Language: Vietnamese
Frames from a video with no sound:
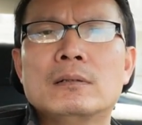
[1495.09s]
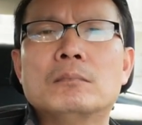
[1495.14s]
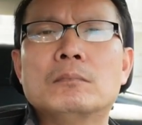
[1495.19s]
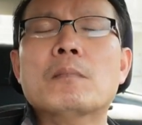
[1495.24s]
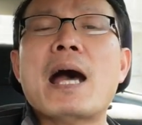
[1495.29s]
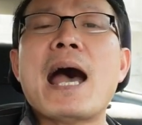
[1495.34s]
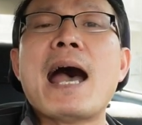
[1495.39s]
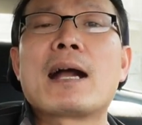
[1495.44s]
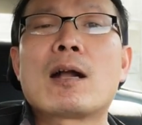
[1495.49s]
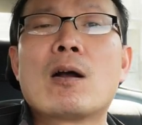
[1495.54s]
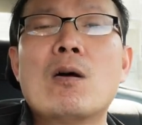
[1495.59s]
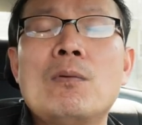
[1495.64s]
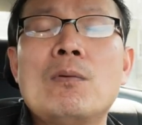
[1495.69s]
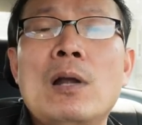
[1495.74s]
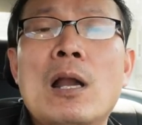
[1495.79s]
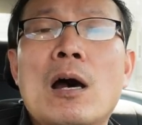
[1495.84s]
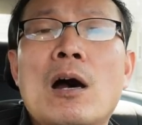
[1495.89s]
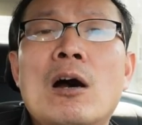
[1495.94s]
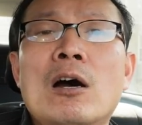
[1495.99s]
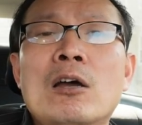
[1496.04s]
bà có
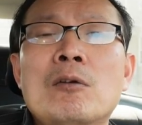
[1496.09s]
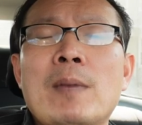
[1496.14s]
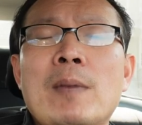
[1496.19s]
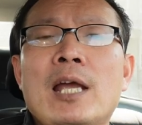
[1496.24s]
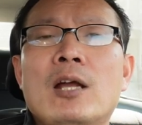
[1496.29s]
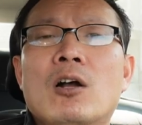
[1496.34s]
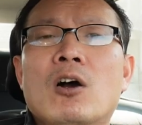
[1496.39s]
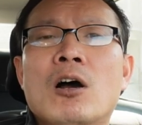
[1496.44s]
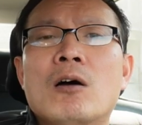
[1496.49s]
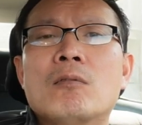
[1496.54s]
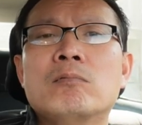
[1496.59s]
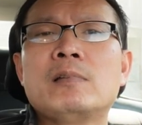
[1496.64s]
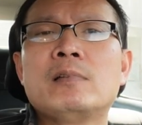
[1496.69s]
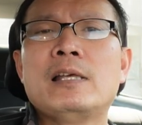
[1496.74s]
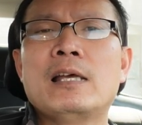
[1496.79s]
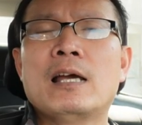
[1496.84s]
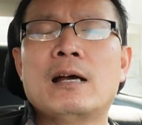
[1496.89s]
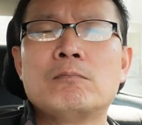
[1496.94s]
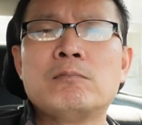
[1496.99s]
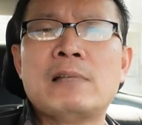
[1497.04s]
nội mày còn
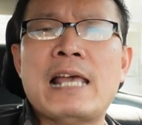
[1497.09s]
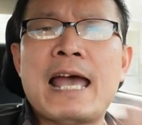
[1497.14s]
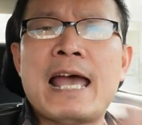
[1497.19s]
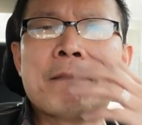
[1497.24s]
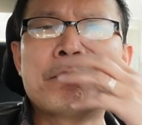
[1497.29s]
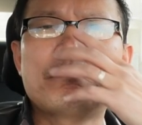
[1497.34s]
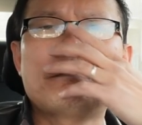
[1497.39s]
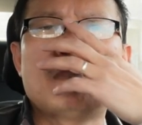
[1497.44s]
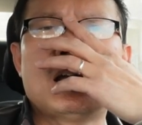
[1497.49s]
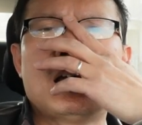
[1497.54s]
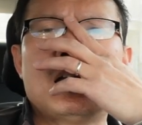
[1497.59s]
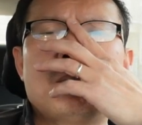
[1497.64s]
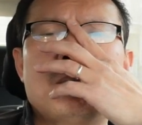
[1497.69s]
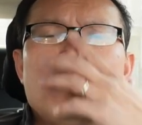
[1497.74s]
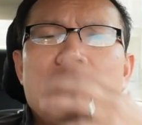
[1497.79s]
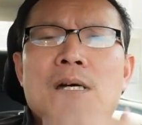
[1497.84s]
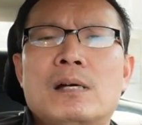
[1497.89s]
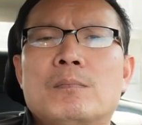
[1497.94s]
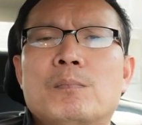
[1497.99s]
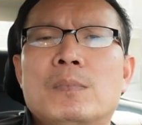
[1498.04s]
không không dám mà
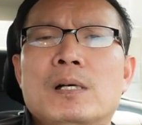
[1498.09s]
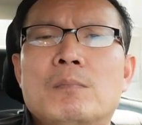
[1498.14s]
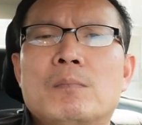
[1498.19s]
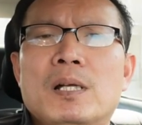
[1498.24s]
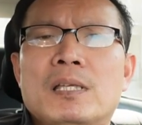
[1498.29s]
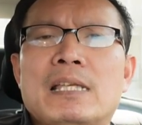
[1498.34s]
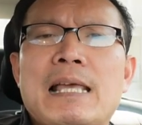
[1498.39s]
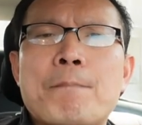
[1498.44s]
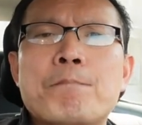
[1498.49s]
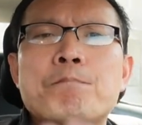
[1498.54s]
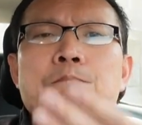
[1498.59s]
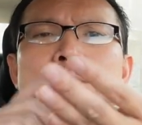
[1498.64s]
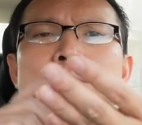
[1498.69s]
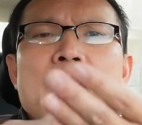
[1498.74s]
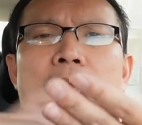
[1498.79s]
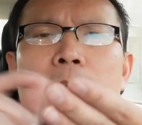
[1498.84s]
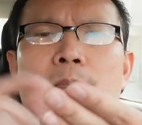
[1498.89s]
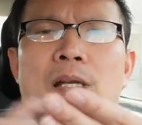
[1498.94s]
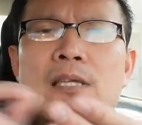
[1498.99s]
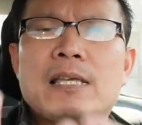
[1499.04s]
mà mà, mà chấm
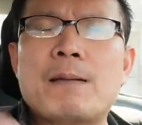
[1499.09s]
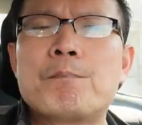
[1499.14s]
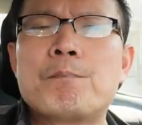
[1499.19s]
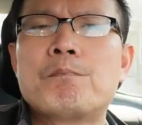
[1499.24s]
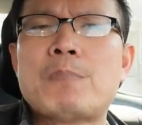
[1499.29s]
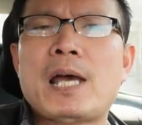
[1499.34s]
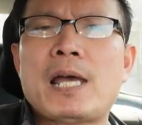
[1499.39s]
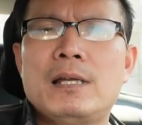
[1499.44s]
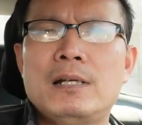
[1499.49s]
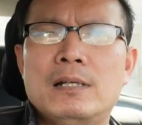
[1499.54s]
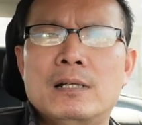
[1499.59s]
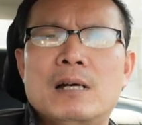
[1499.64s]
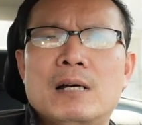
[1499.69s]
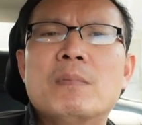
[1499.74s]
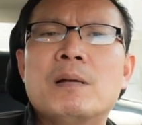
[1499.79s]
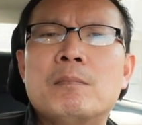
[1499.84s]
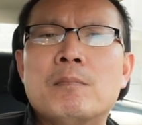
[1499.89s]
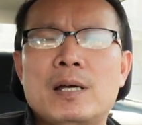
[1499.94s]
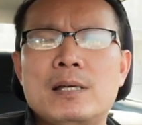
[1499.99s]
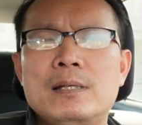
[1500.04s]
mà mà chấm ấy nữa ở
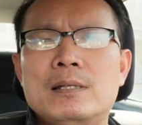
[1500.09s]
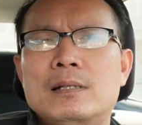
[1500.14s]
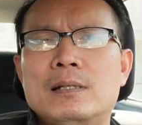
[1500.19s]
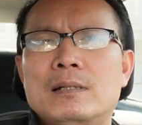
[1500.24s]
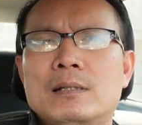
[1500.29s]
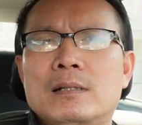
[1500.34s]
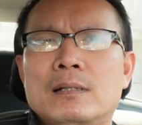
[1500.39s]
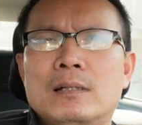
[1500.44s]
bên mỹ á